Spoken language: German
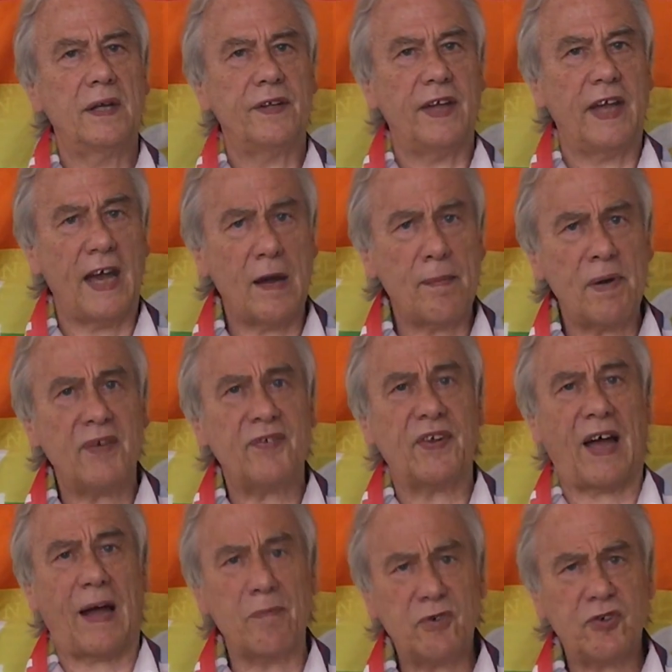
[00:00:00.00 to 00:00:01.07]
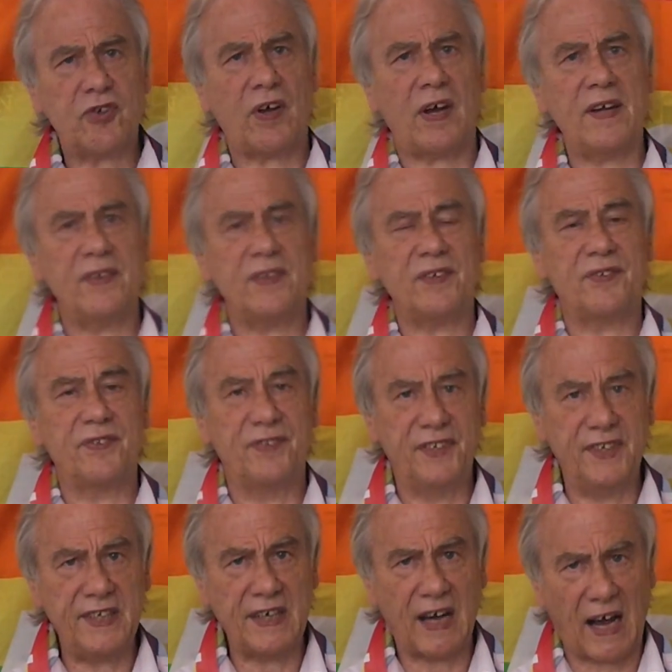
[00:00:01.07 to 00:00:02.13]
Die Airbase Rammstein ist
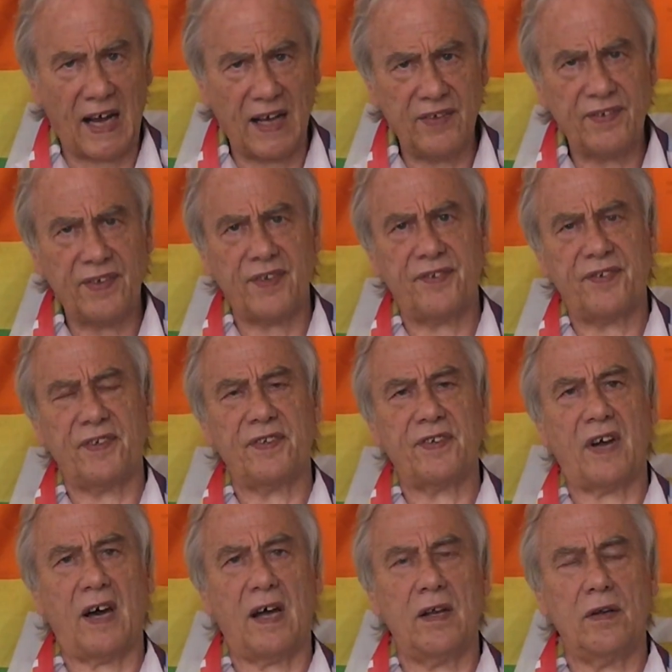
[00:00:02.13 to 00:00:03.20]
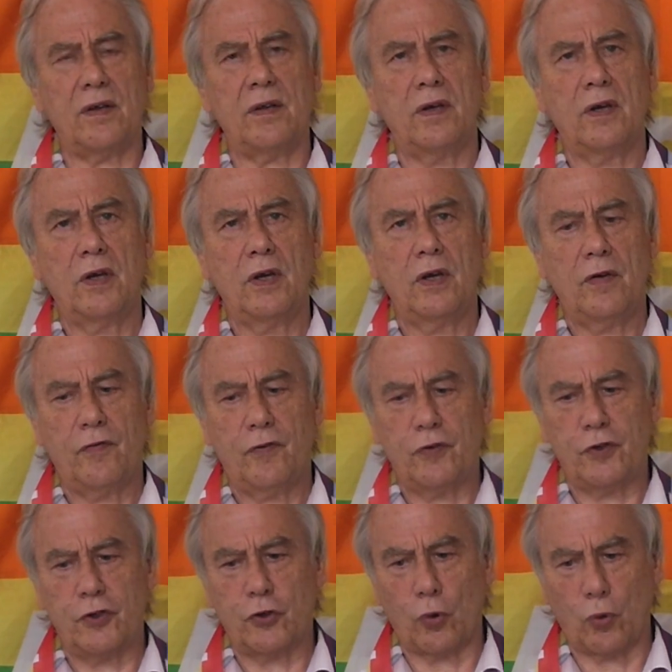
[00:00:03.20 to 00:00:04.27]
die Einsatzzentrale für
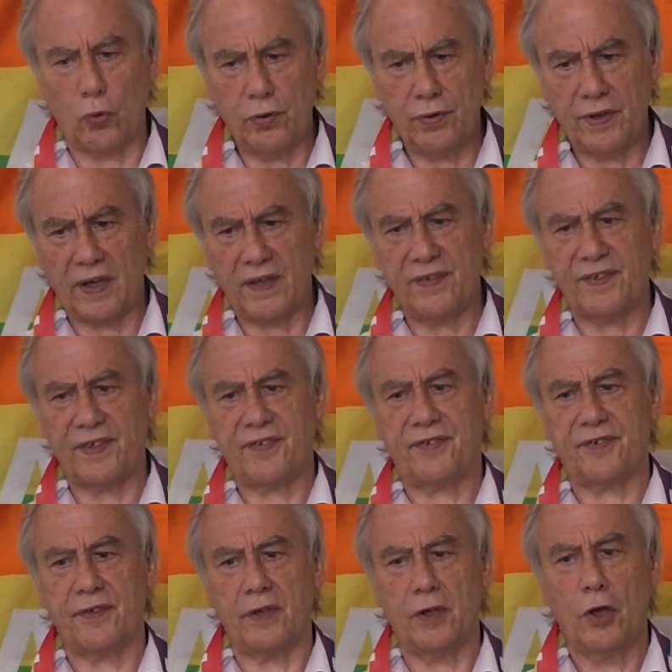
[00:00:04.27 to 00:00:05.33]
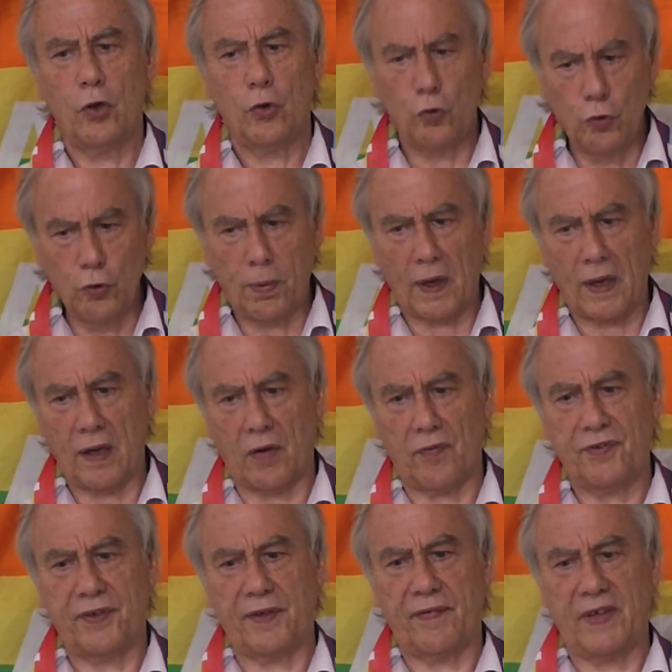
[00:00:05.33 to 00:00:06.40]
die Drohneneinsätze überall auf
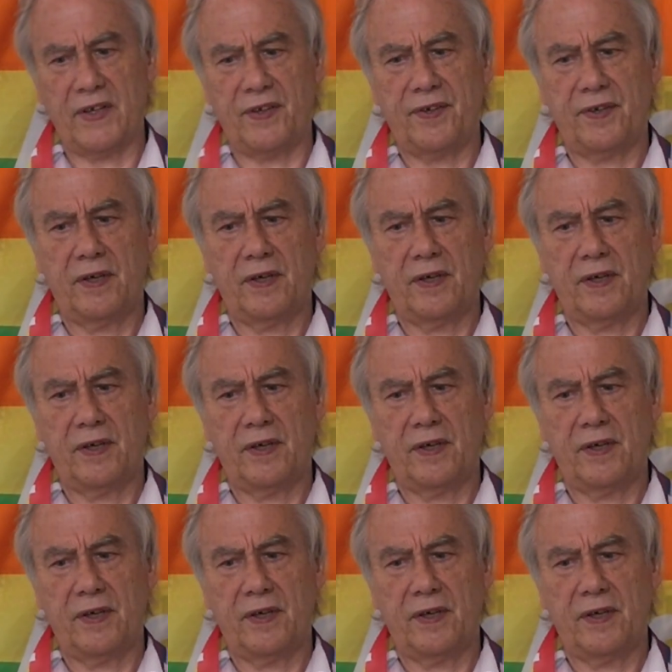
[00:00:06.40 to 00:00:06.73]
der Welt.